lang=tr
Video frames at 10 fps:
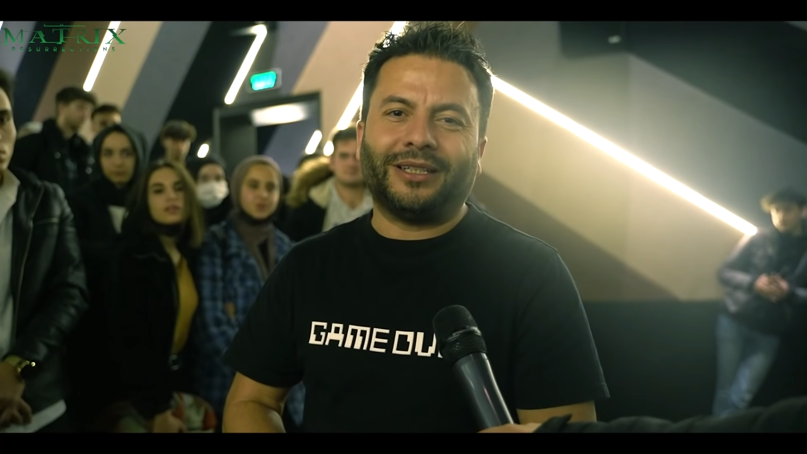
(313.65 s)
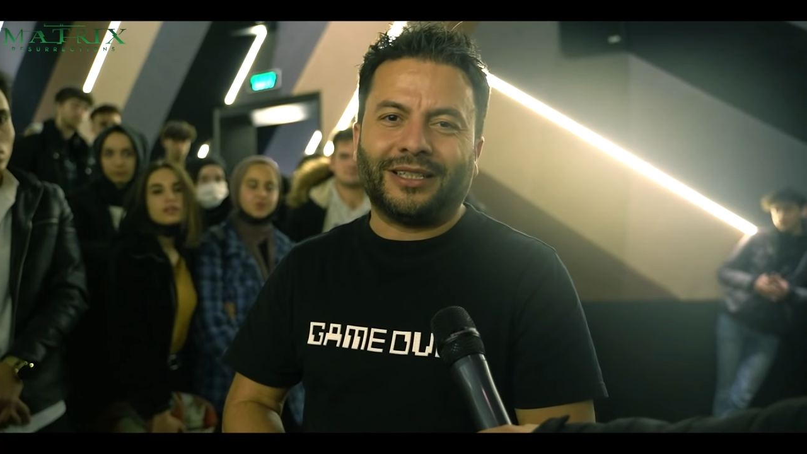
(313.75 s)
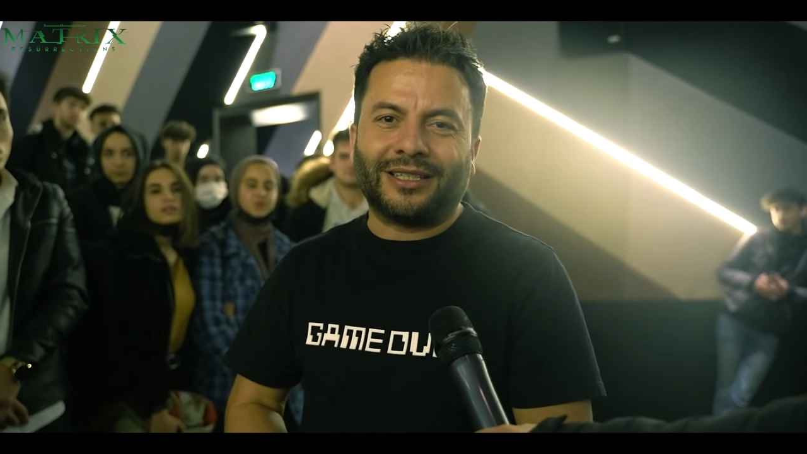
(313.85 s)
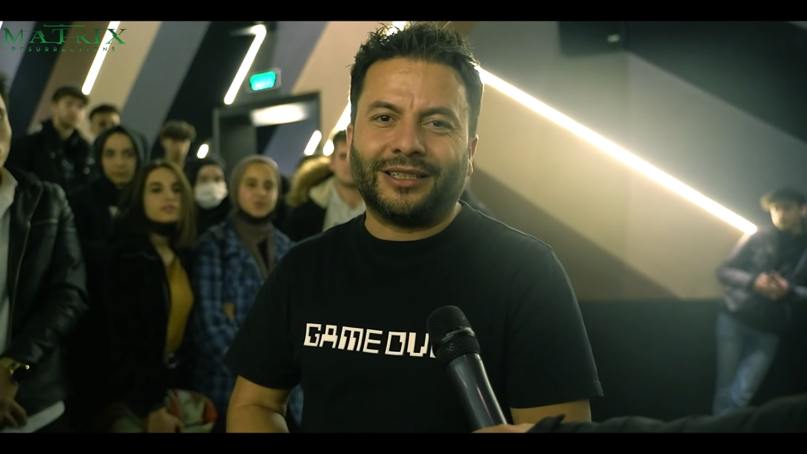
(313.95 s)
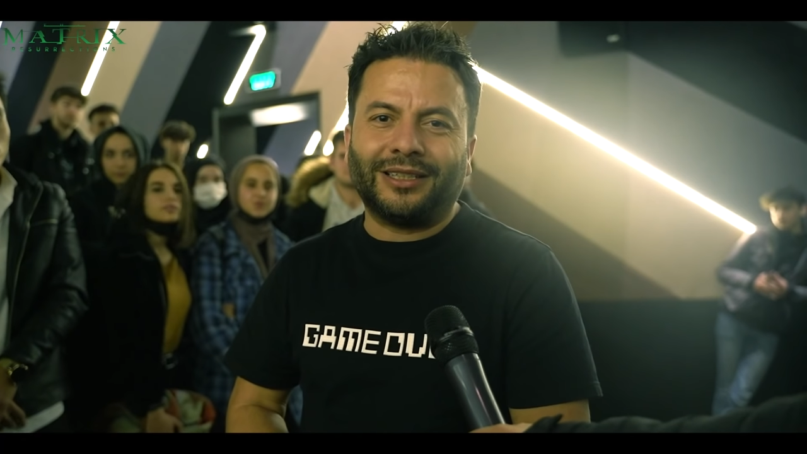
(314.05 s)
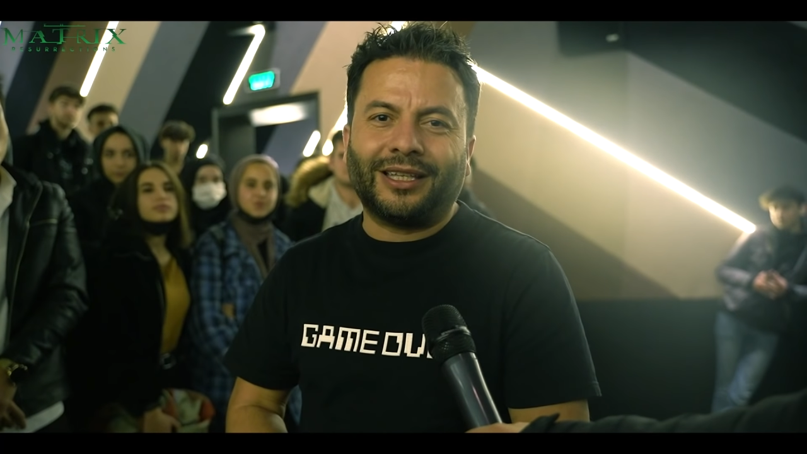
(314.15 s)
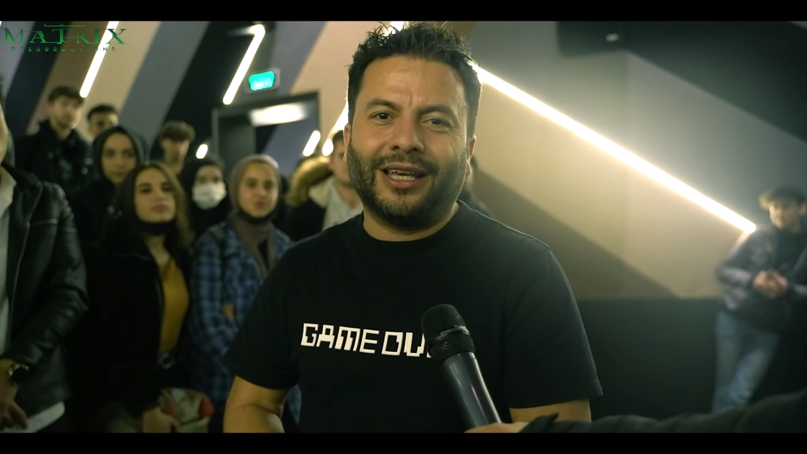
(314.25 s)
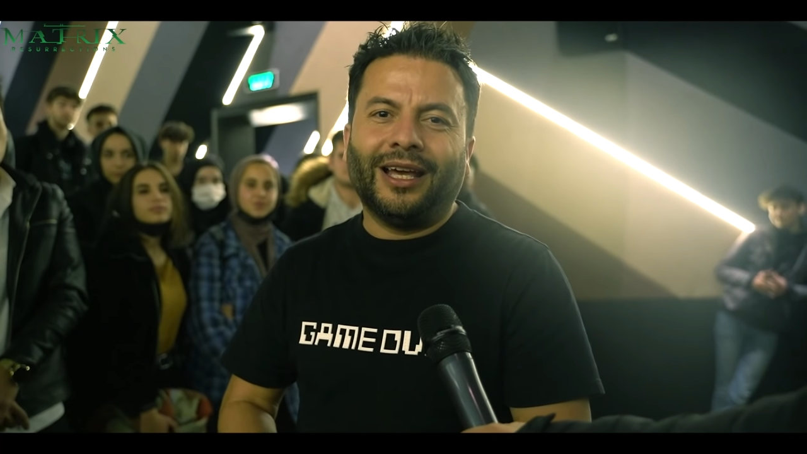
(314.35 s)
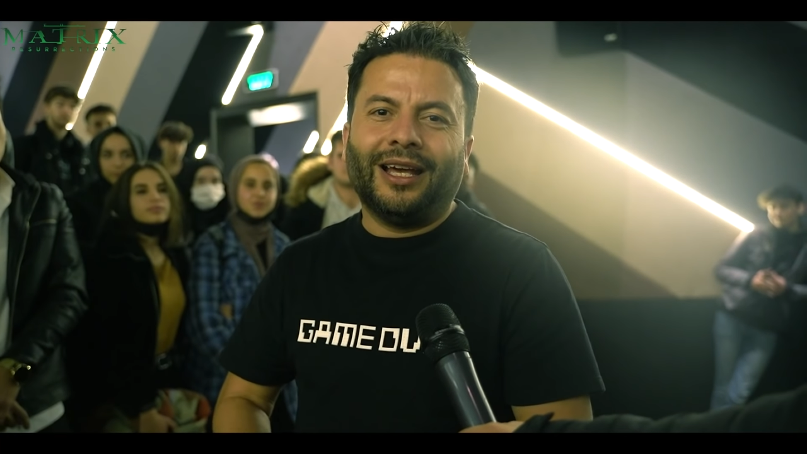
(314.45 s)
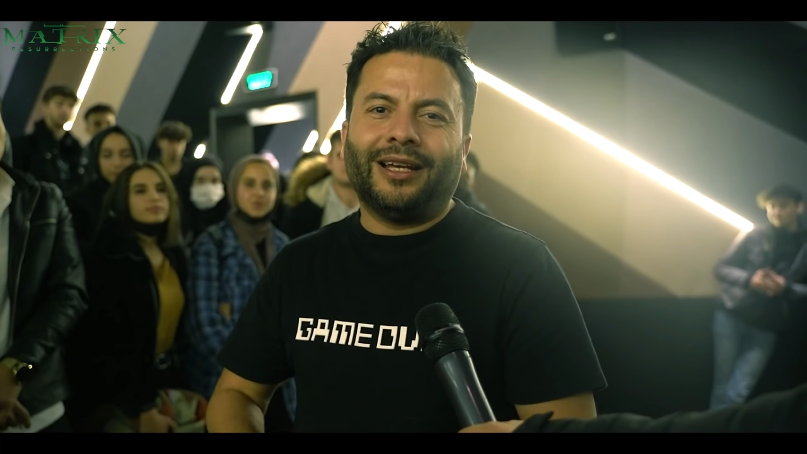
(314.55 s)

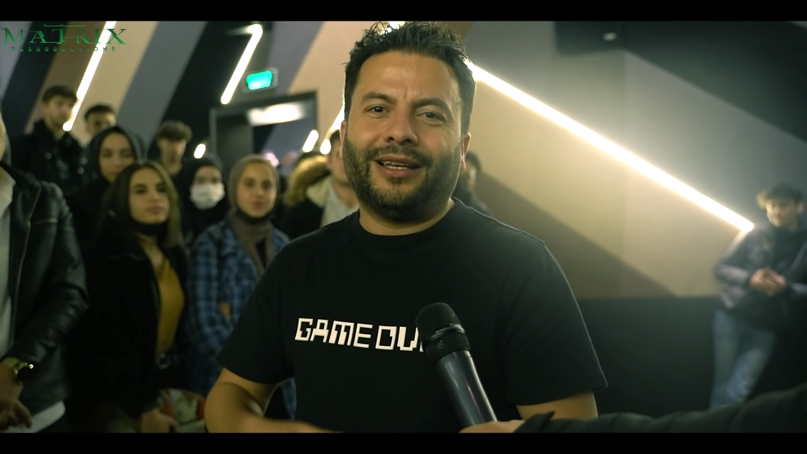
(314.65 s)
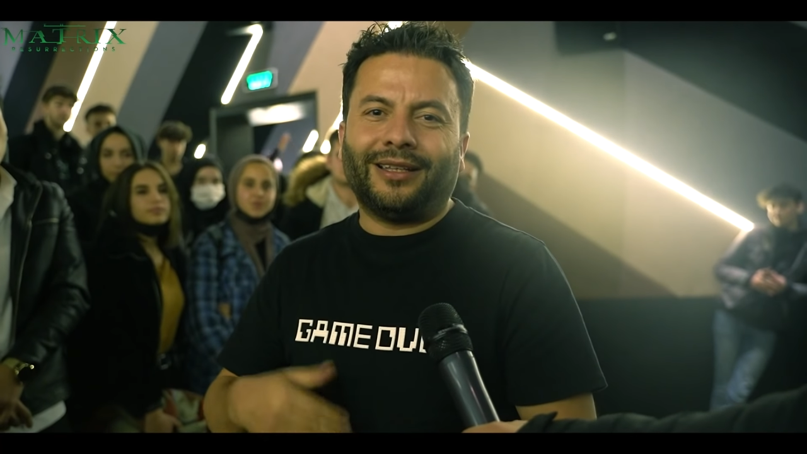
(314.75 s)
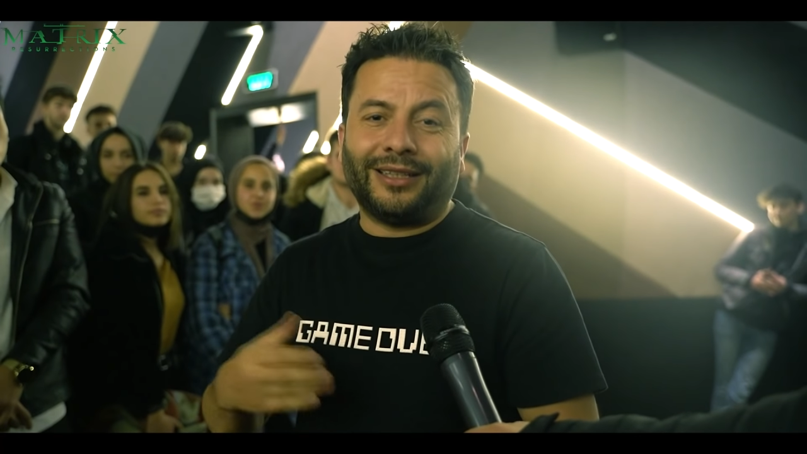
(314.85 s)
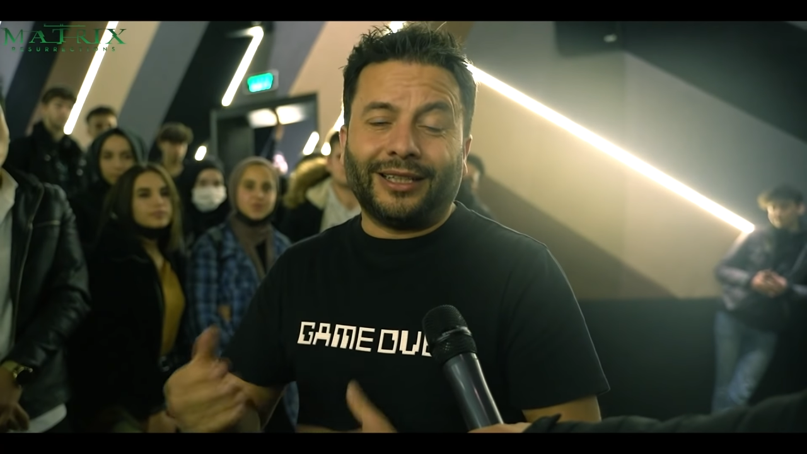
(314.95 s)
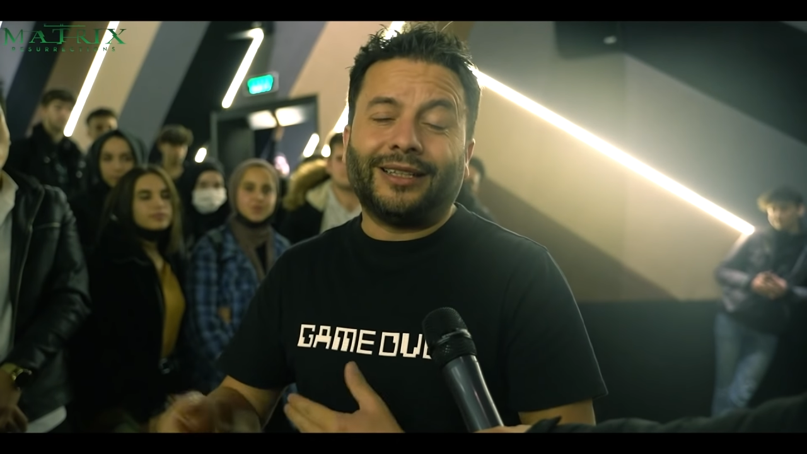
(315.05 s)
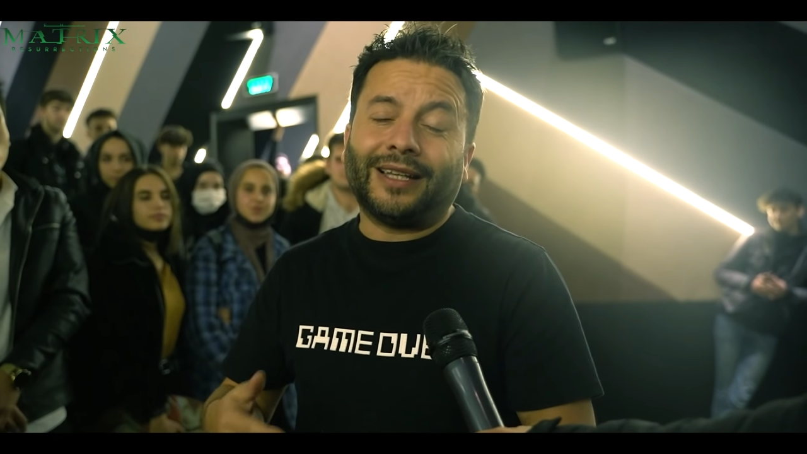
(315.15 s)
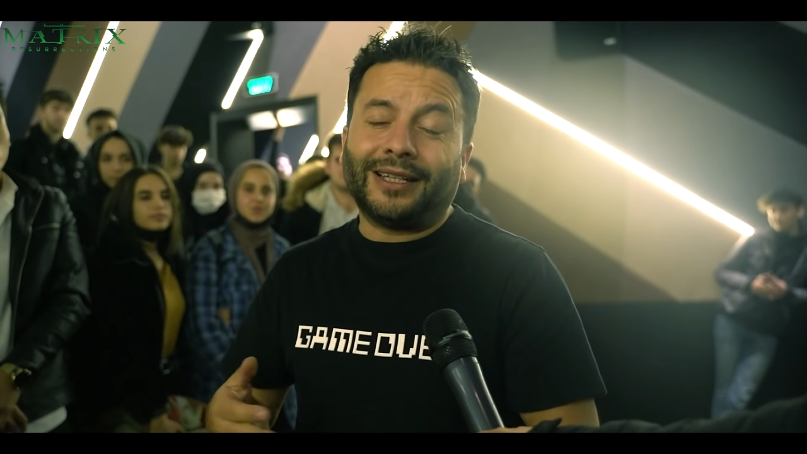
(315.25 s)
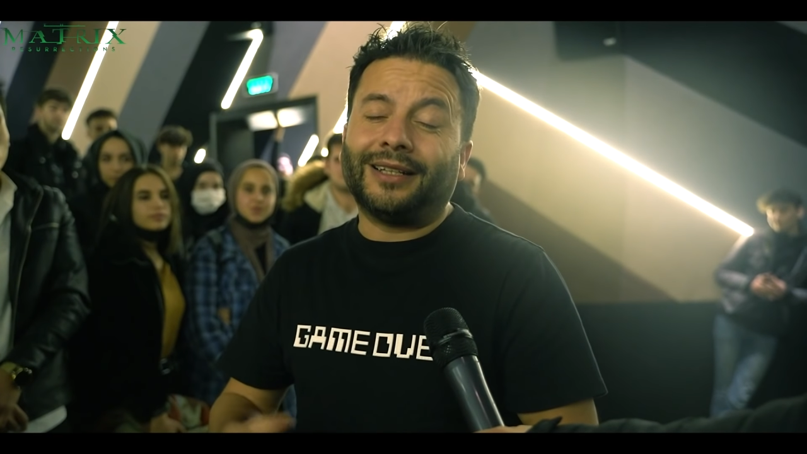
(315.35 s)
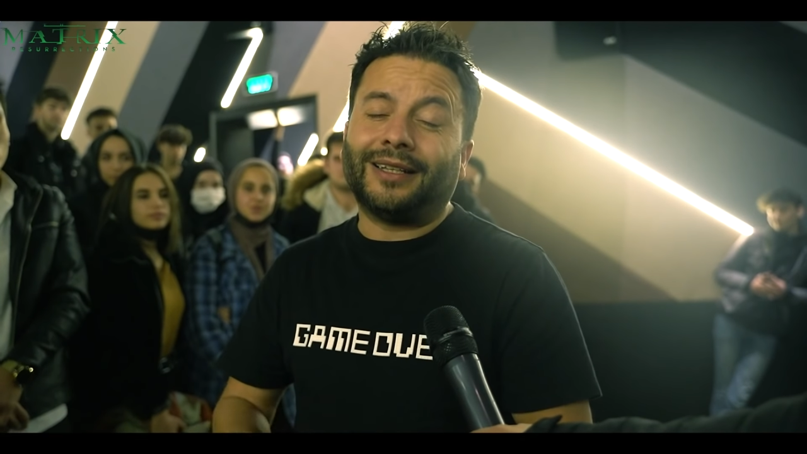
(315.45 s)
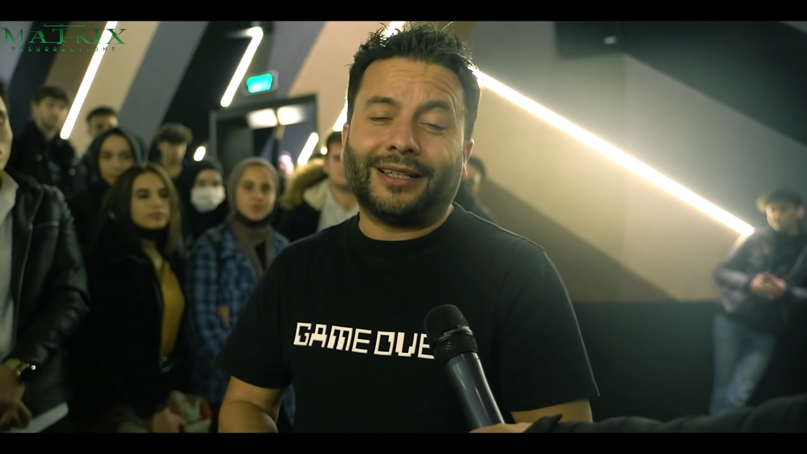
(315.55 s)
izledik. Ee, yine
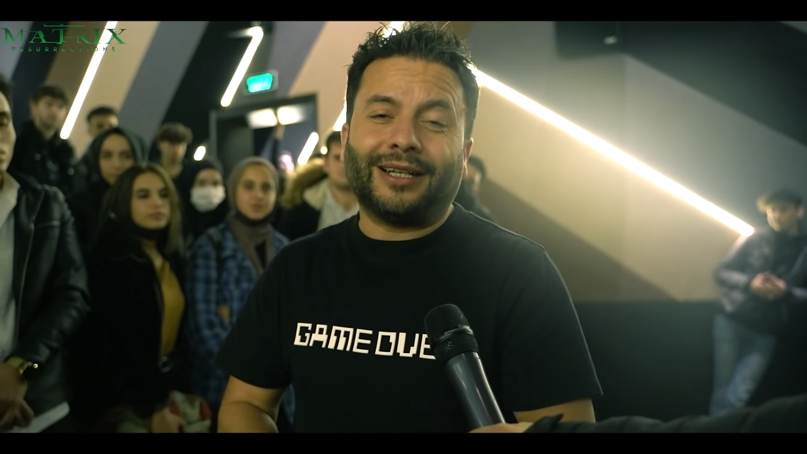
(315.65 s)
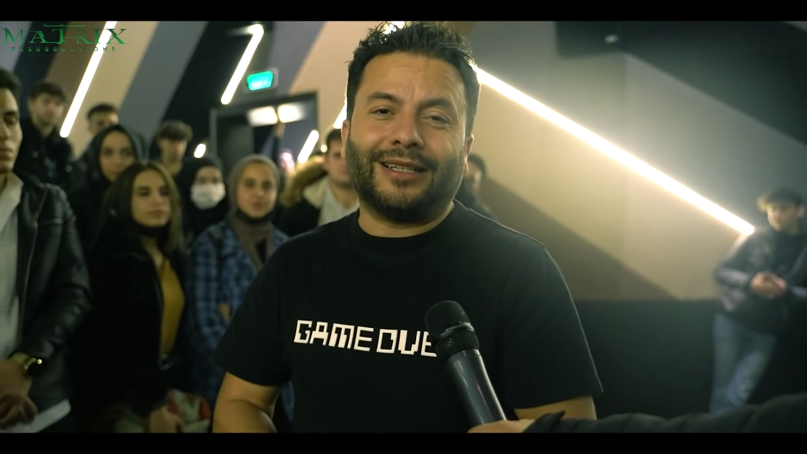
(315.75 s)
tekrar tekrar